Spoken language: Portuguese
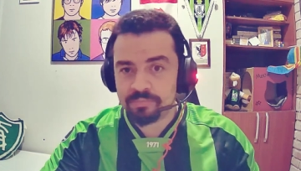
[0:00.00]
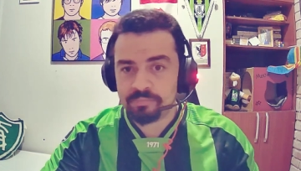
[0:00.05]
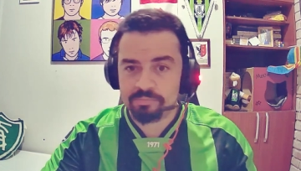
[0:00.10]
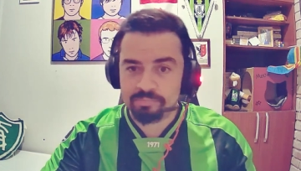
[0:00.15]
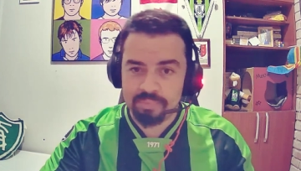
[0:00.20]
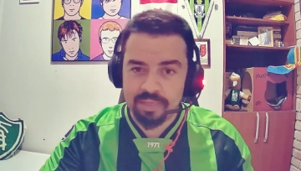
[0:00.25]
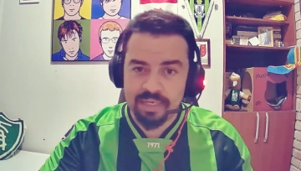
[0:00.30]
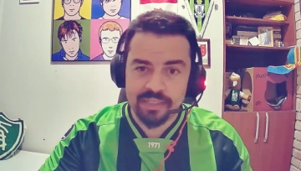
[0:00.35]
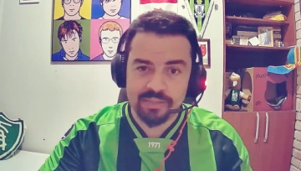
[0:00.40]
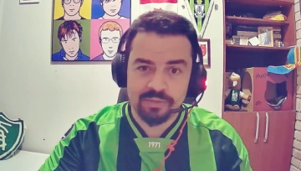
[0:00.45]

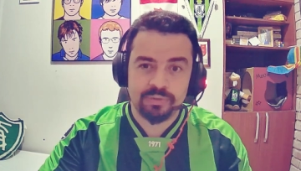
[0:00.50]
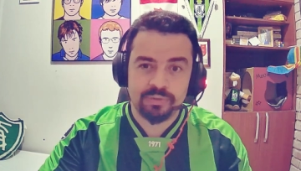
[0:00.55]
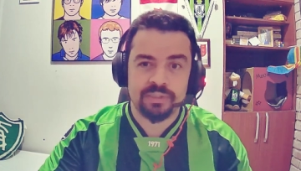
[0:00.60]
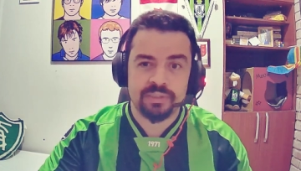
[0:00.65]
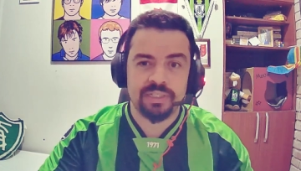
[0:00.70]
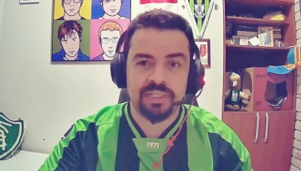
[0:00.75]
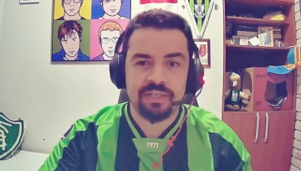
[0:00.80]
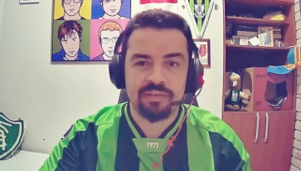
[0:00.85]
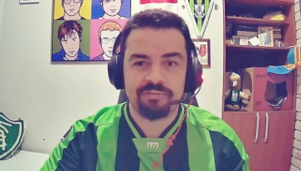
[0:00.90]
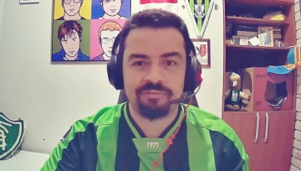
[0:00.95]
Méritos
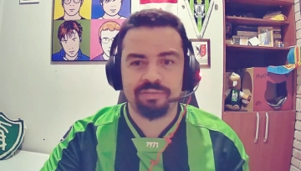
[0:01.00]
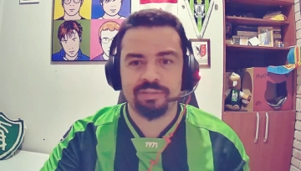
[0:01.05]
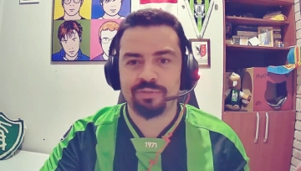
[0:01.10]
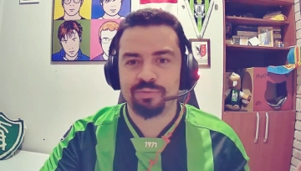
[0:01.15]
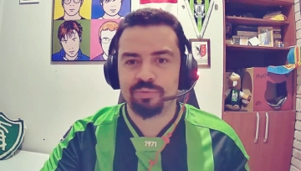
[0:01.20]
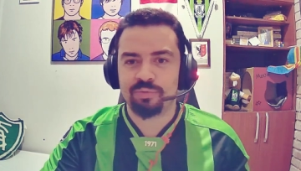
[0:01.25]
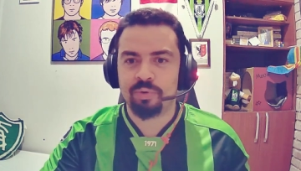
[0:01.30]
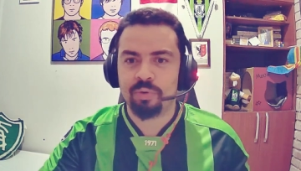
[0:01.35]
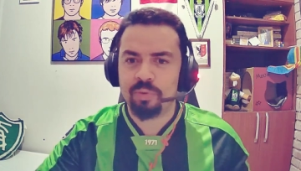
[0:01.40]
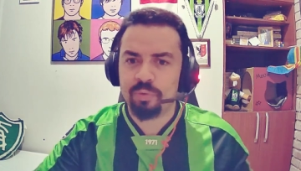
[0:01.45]
dele, fez
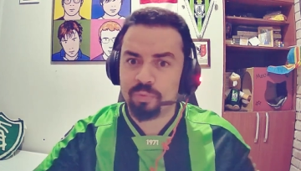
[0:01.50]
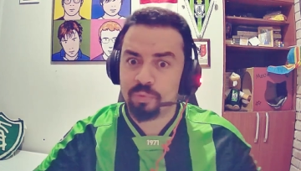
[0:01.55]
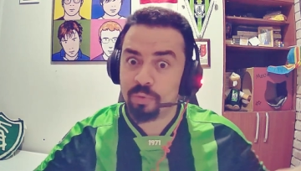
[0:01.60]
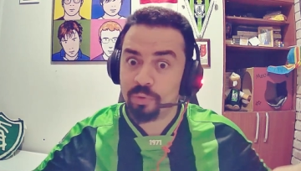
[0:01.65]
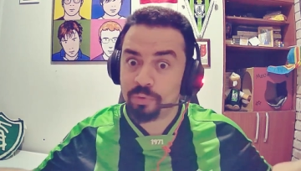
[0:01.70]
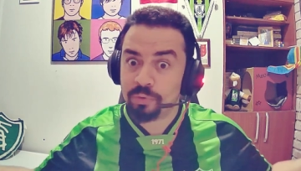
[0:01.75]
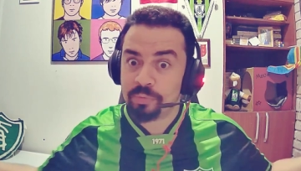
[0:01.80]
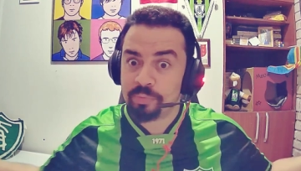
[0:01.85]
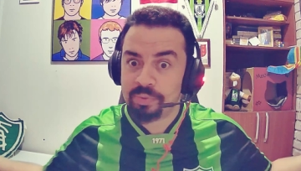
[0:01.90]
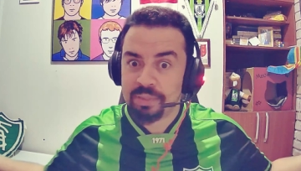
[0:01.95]
um gol. O
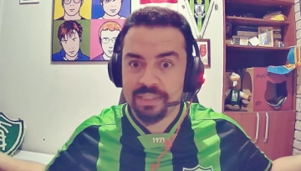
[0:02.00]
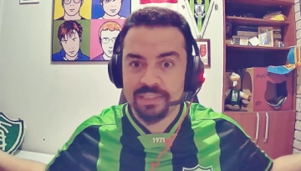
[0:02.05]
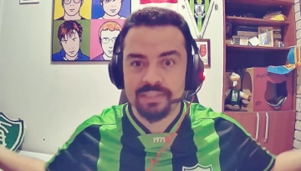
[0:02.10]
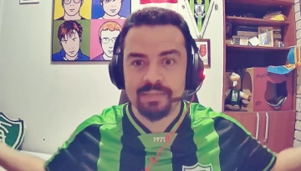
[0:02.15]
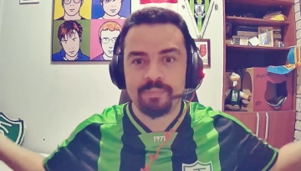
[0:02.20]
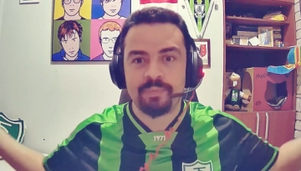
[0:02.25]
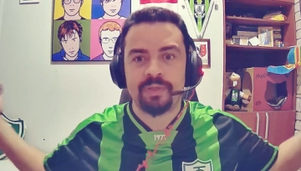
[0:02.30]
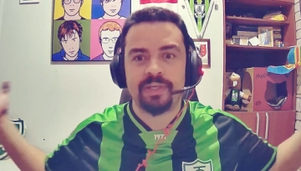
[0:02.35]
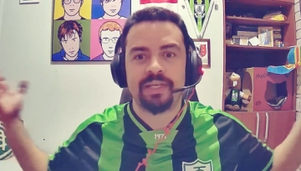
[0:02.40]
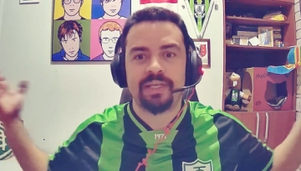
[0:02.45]
gol do
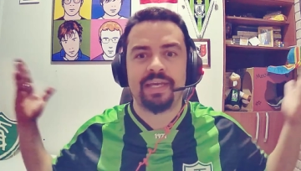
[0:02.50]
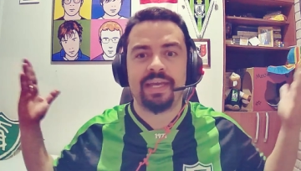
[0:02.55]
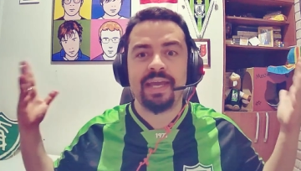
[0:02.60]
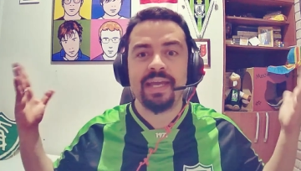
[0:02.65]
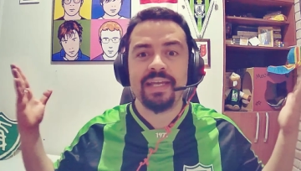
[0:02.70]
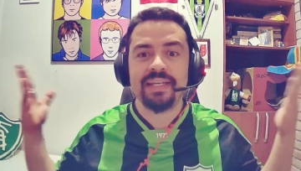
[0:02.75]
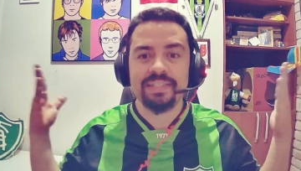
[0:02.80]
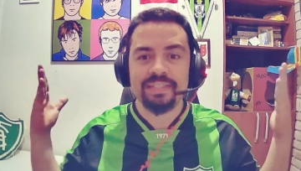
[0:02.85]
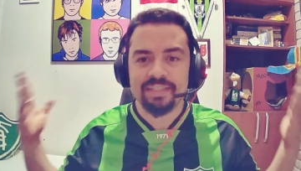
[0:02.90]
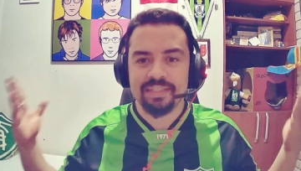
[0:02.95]
Príncipe.
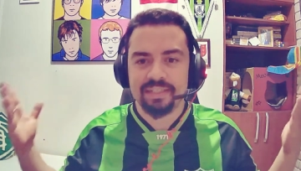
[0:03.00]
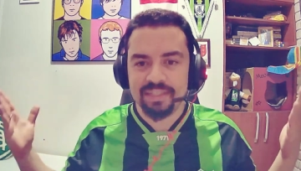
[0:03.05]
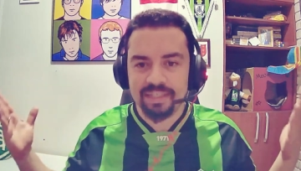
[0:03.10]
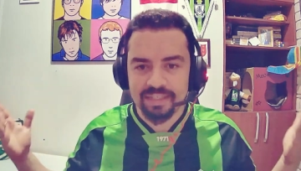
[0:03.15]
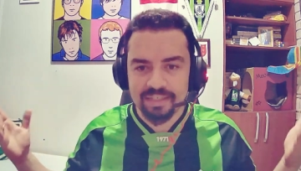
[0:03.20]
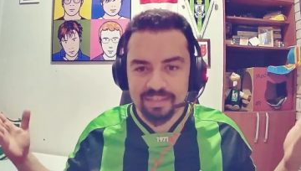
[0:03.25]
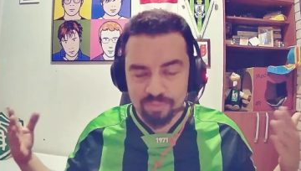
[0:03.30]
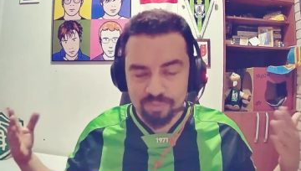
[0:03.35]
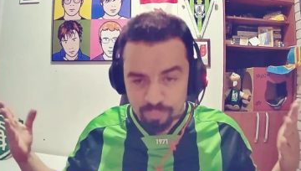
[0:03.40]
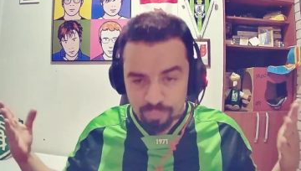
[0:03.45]
Quem
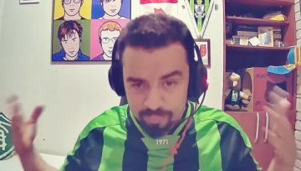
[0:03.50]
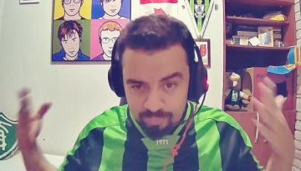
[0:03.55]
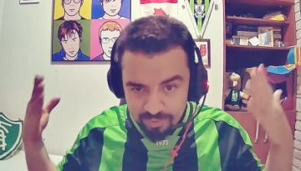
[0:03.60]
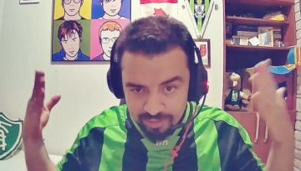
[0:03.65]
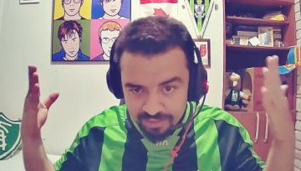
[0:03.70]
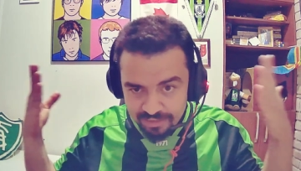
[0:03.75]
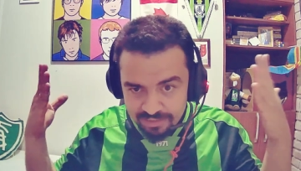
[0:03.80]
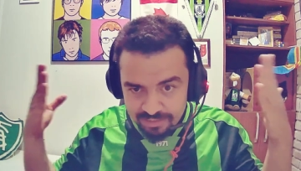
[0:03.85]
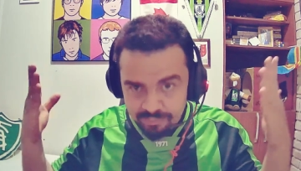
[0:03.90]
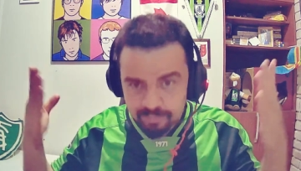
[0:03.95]
diria? O
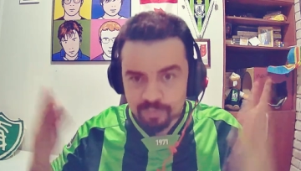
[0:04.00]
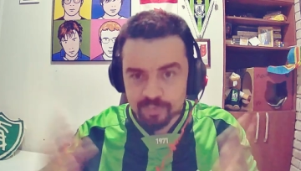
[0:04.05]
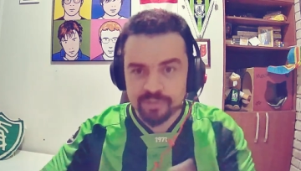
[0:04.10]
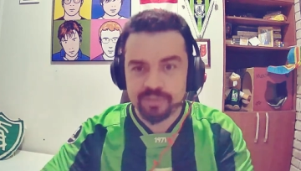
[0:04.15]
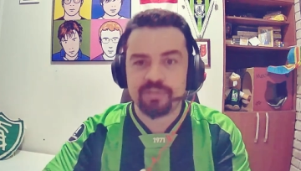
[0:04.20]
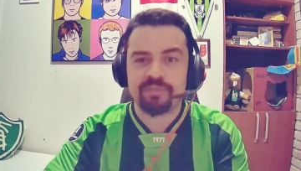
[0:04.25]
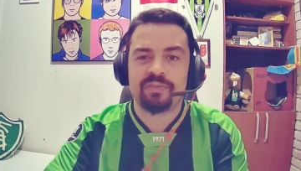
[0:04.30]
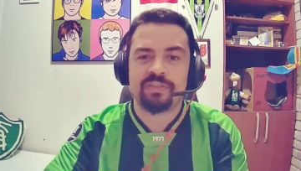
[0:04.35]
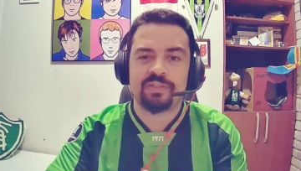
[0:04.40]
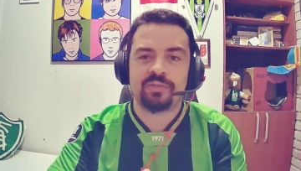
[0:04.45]
Príncipe
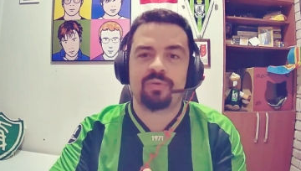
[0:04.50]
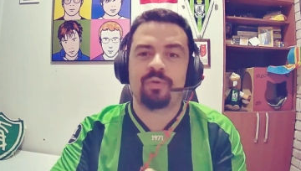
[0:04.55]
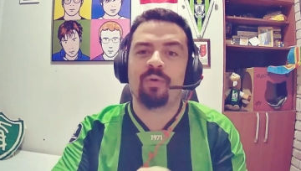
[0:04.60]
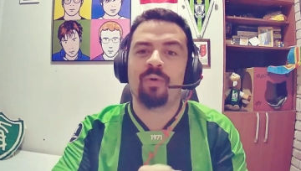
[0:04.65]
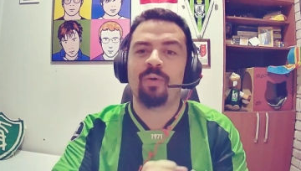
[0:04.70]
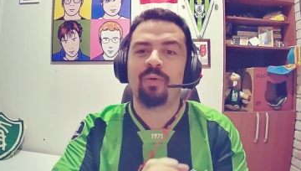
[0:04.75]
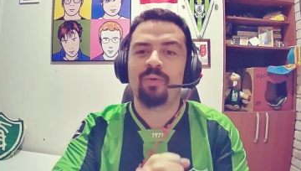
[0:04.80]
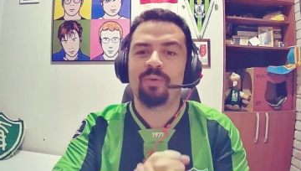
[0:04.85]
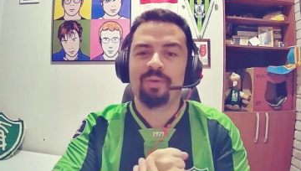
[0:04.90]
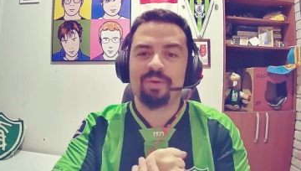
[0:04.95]
conseguiu fazer um
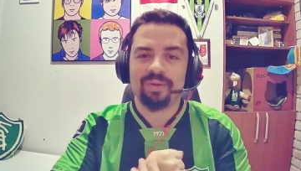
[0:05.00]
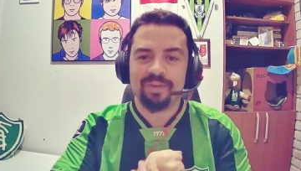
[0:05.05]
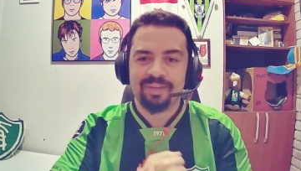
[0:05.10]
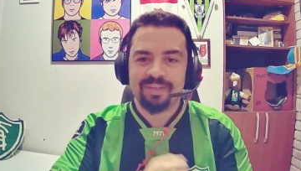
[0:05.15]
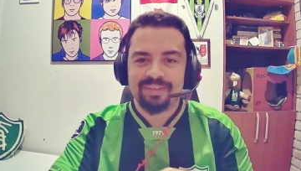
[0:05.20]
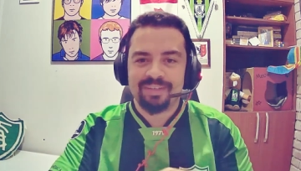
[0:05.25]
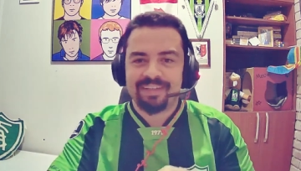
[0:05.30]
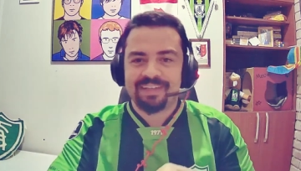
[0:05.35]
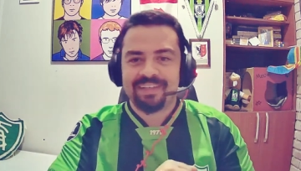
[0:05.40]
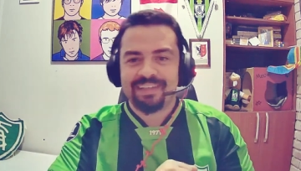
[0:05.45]
gol.
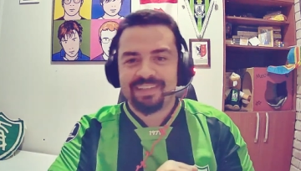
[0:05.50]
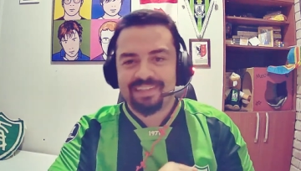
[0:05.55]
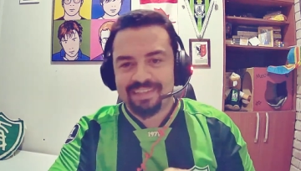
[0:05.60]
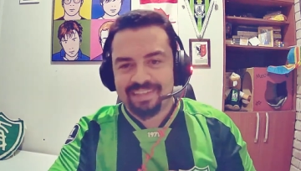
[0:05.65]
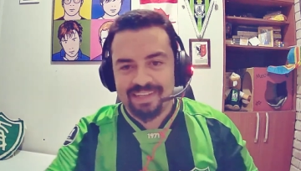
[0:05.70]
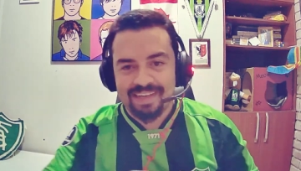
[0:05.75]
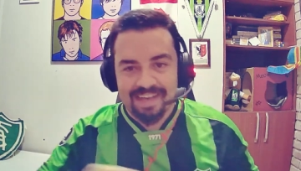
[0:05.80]
É,